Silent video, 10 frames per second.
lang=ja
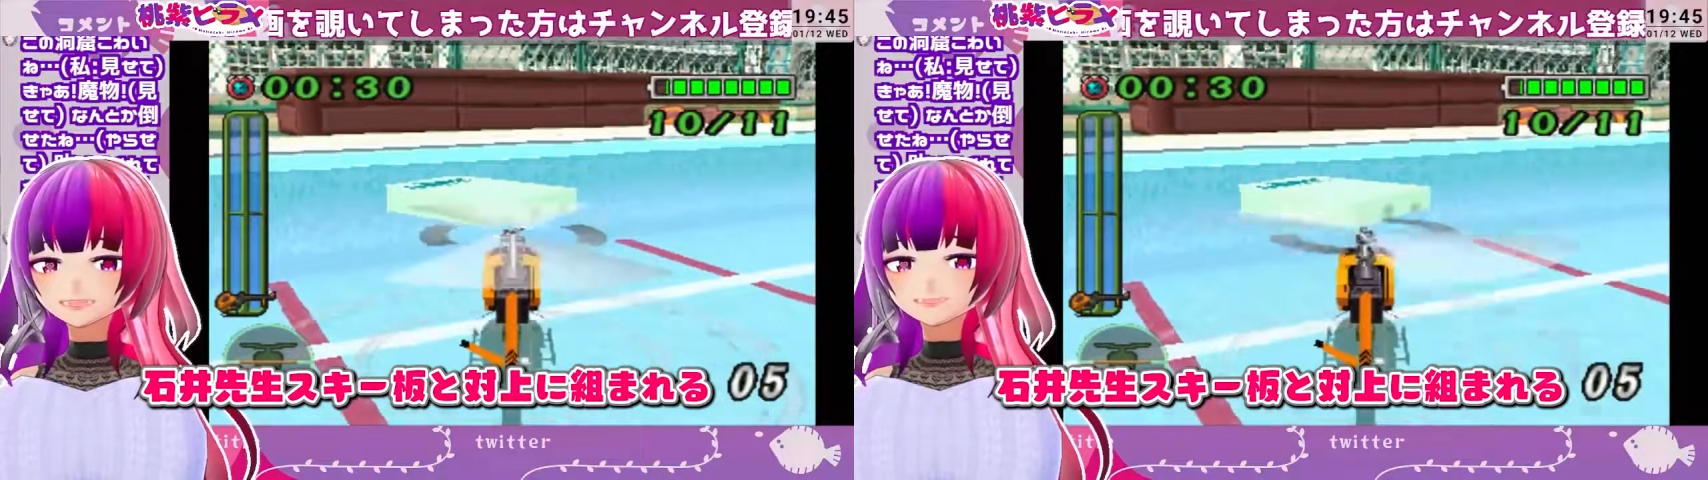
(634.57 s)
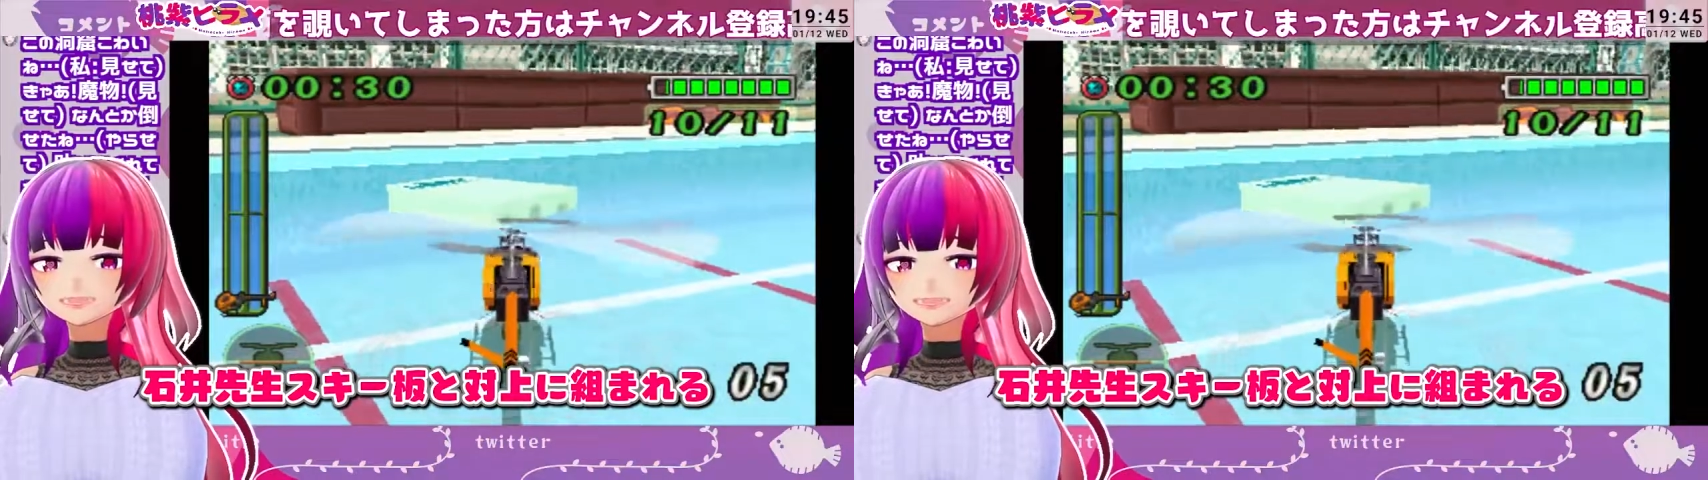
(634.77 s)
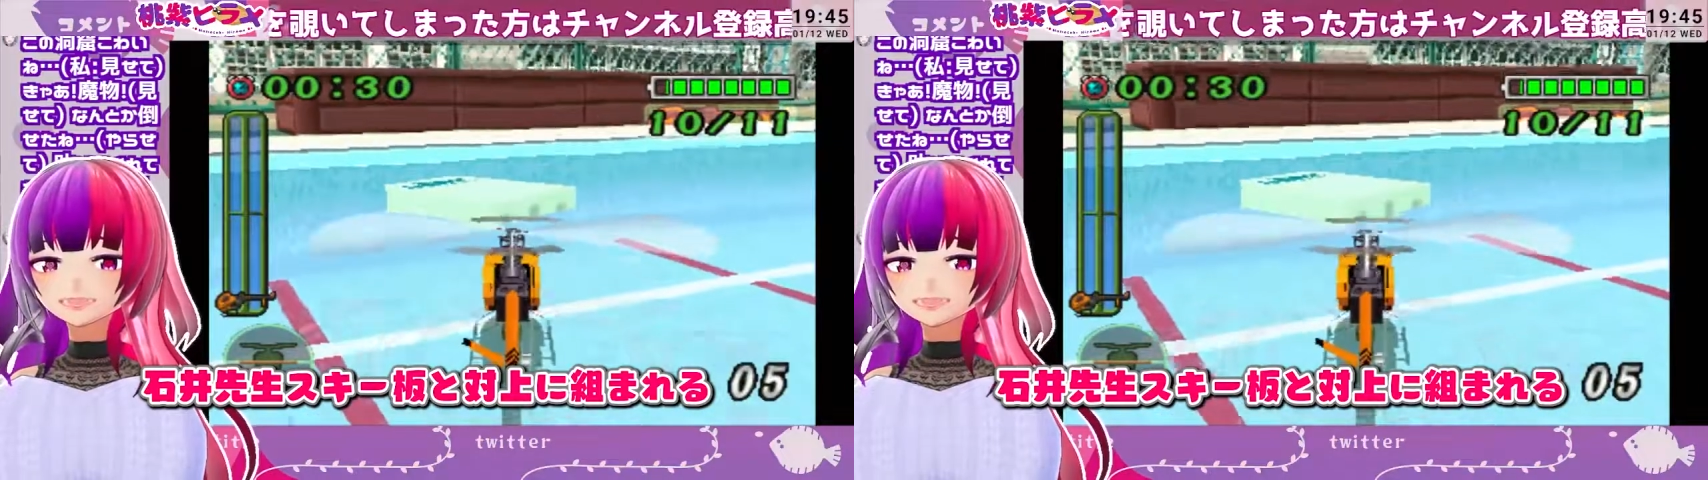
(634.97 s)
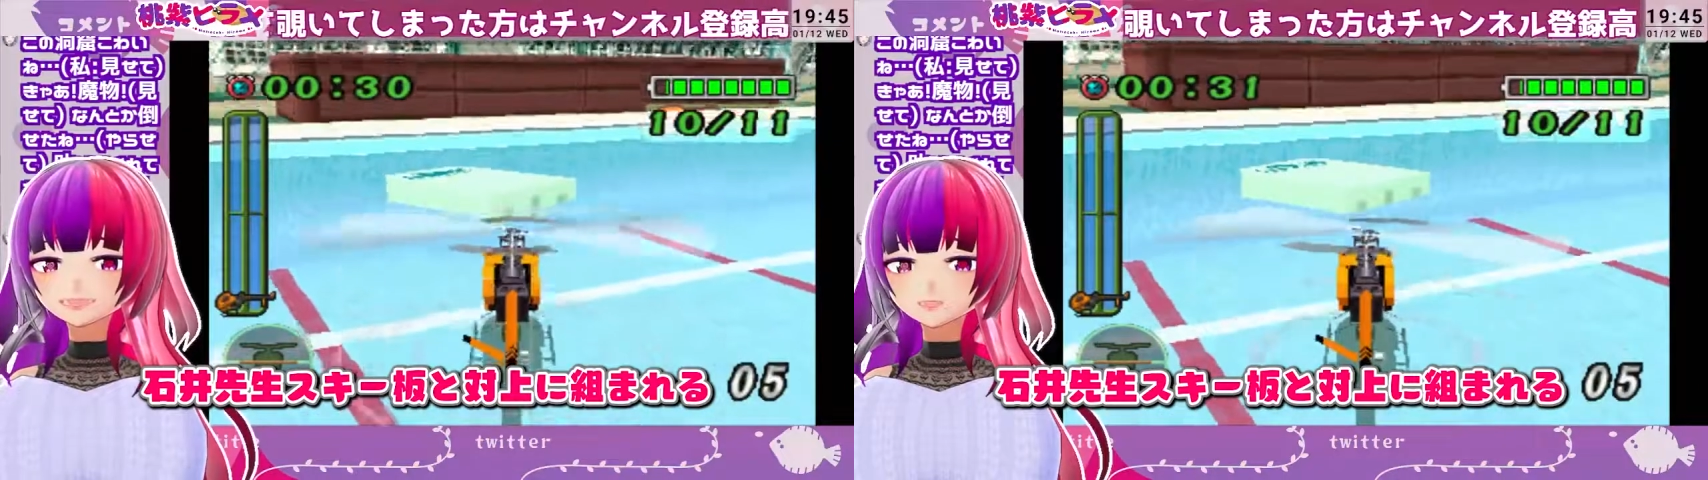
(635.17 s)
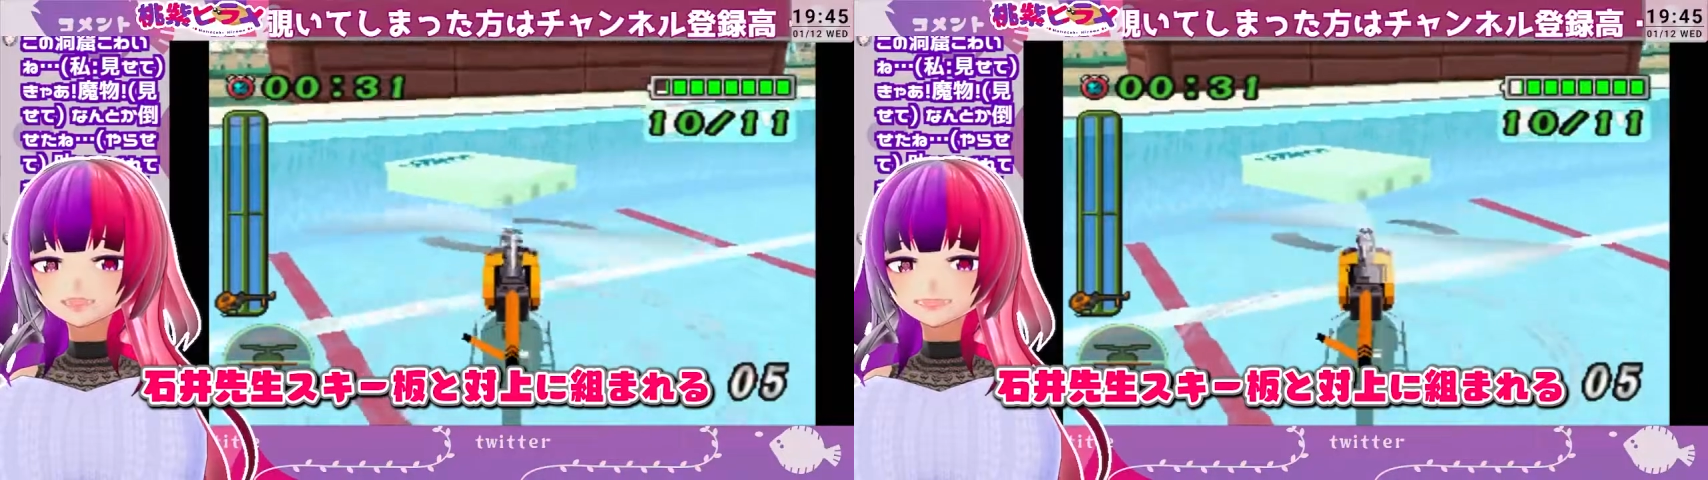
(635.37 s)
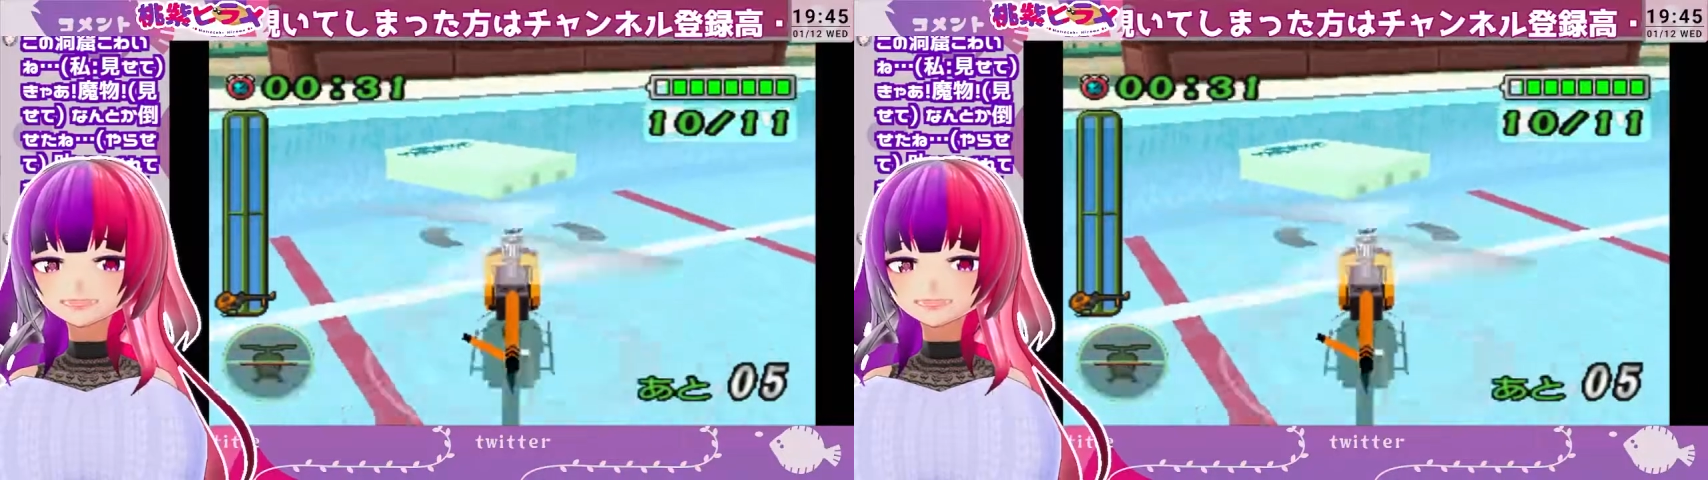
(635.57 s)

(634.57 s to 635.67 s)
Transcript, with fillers: 水面に止まれる